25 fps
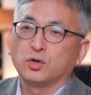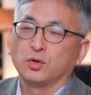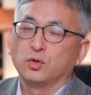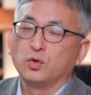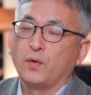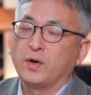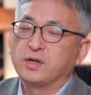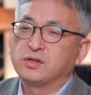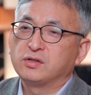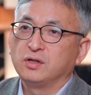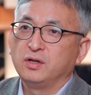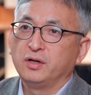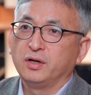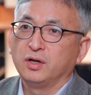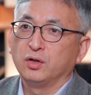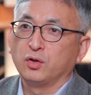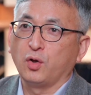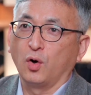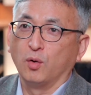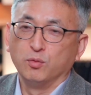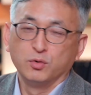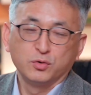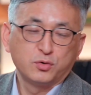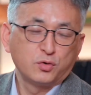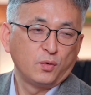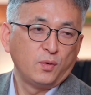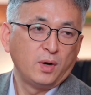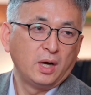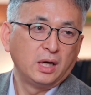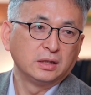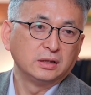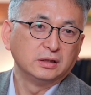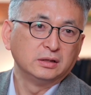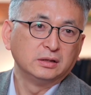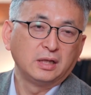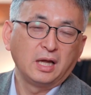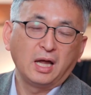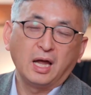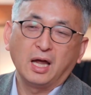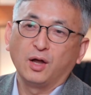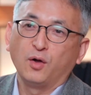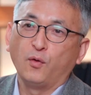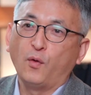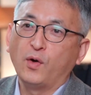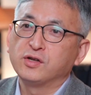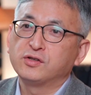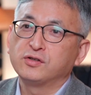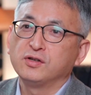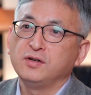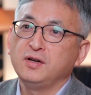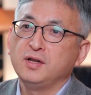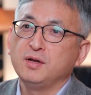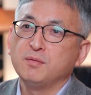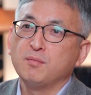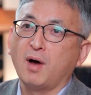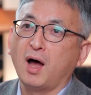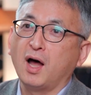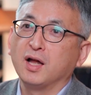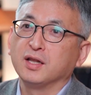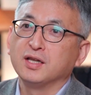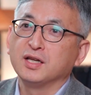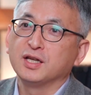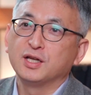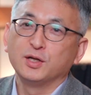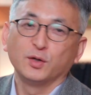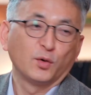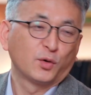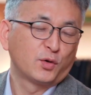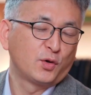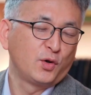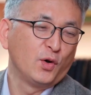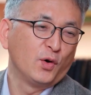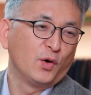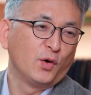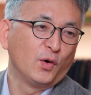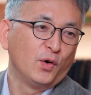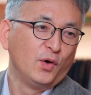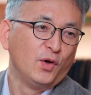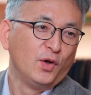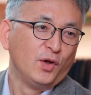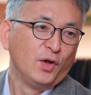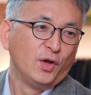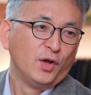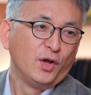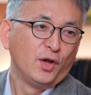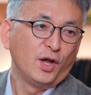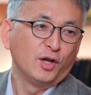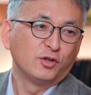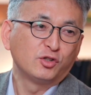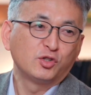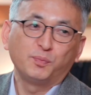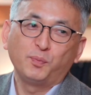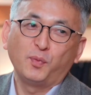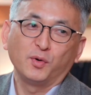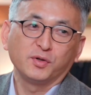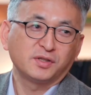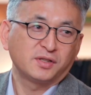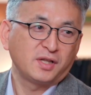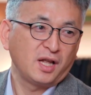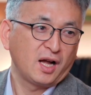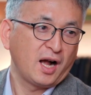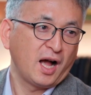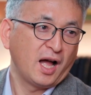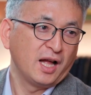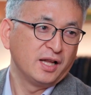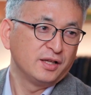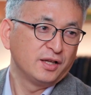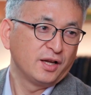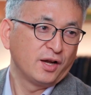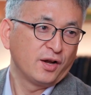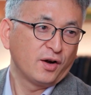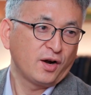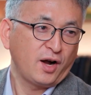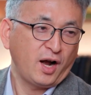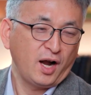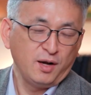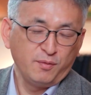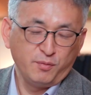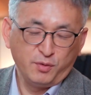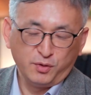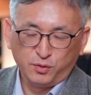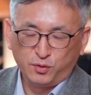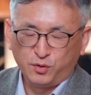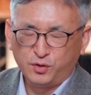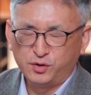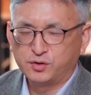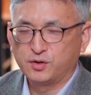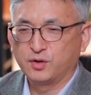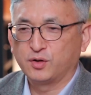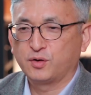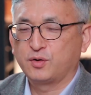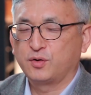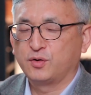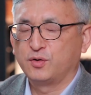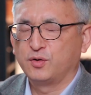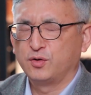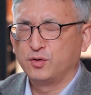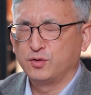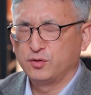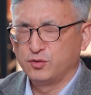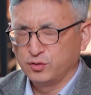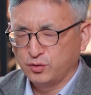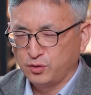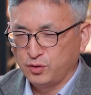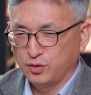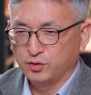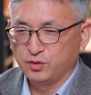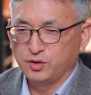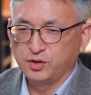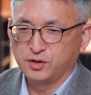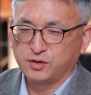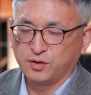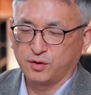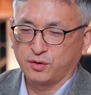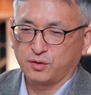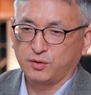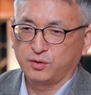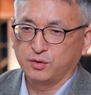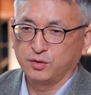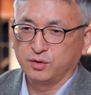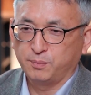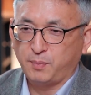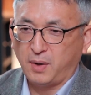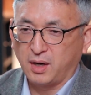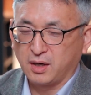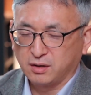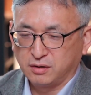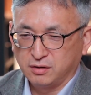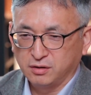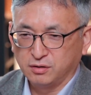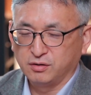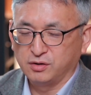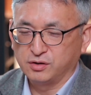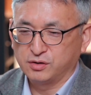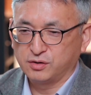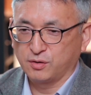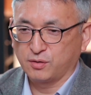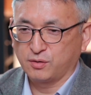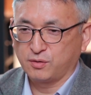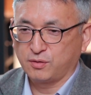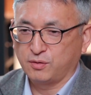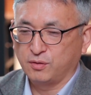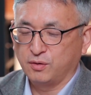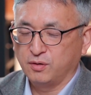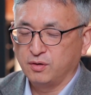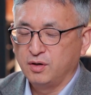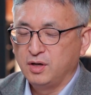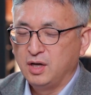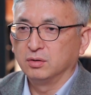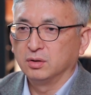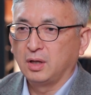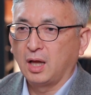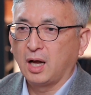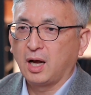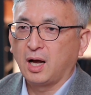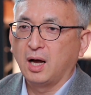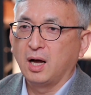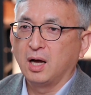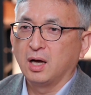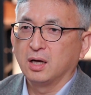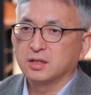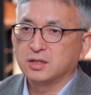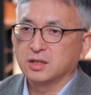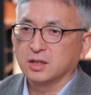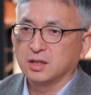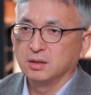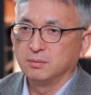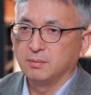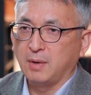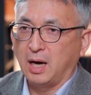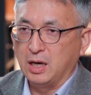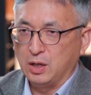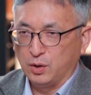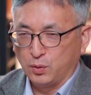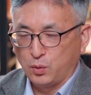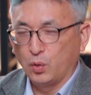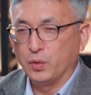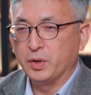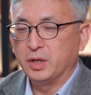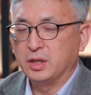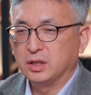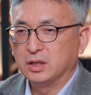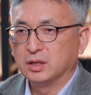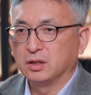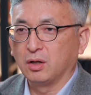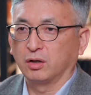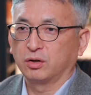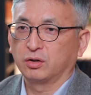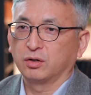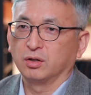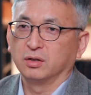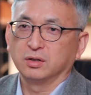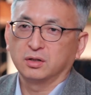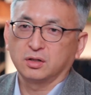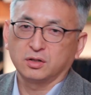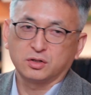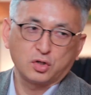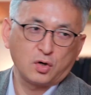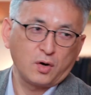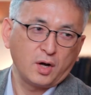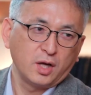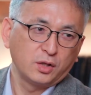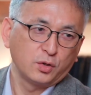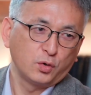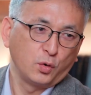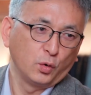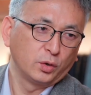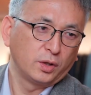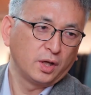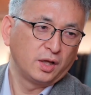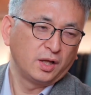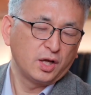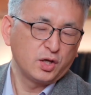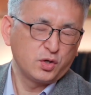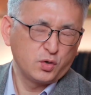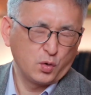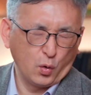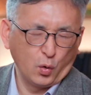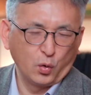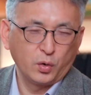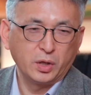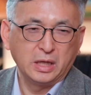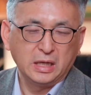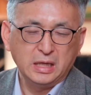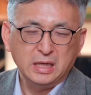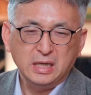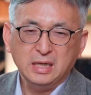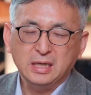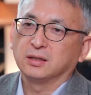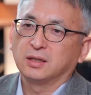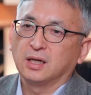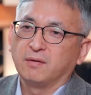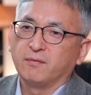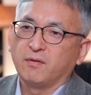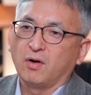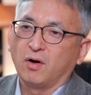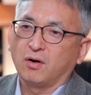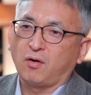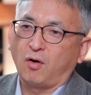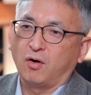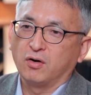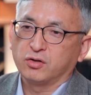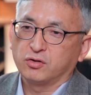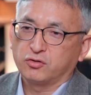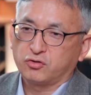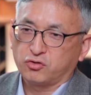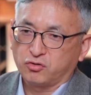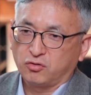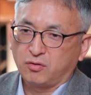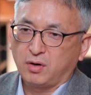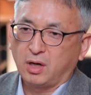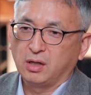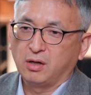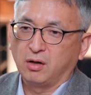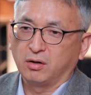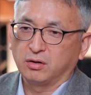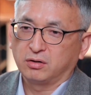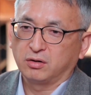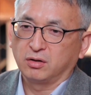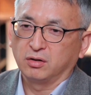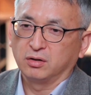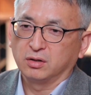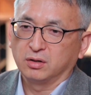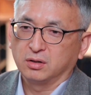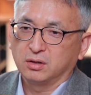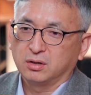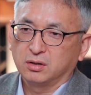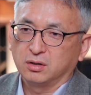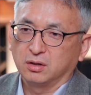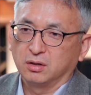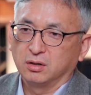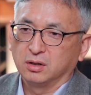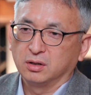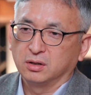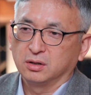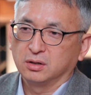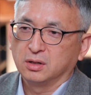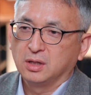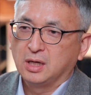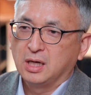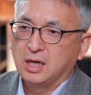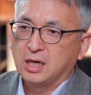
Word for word: 저는 웨슬리를 너무 좋아하는데 웨슬리만이 기독교 스포스타가 아니에요. 음. 칼빈도 있었고 루터도 있었고 바르트도 있었고 내가 지금 알고 있는 어떤 특정한 교단의 교리 그다음에 거기서 추구하는 어떤 그런